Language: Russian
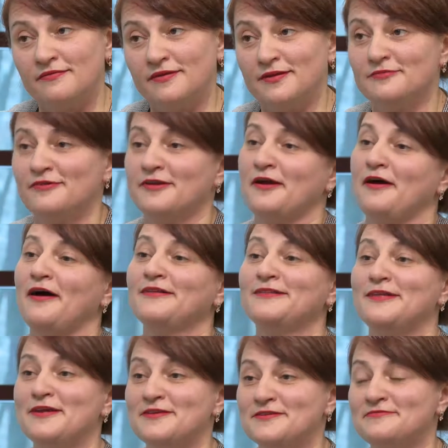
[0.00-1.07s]
января, а
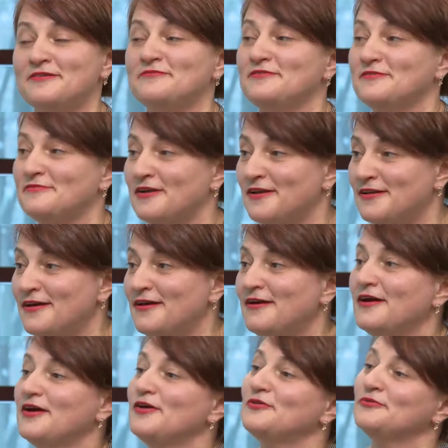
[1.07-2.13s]
3 февраля
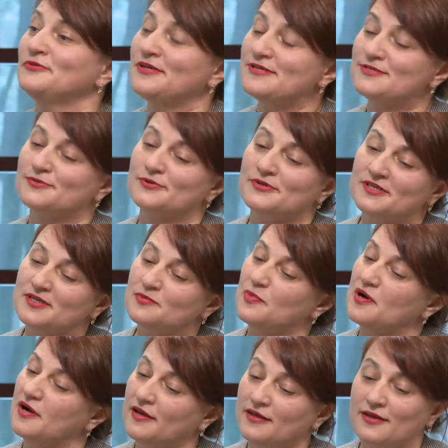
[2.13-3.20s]
у нас турнир по
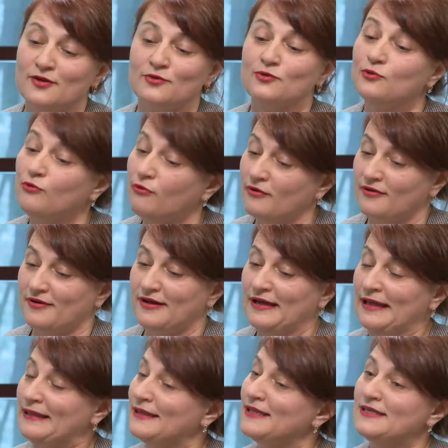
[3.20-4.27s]
хоккею. Но
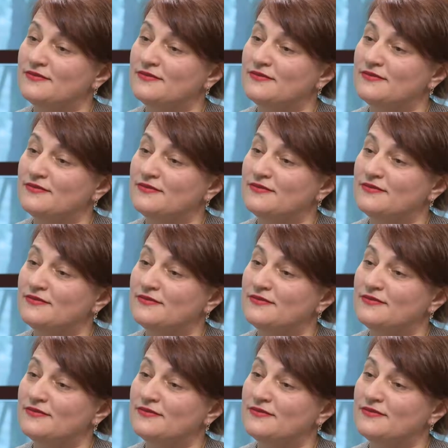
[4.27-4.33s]
это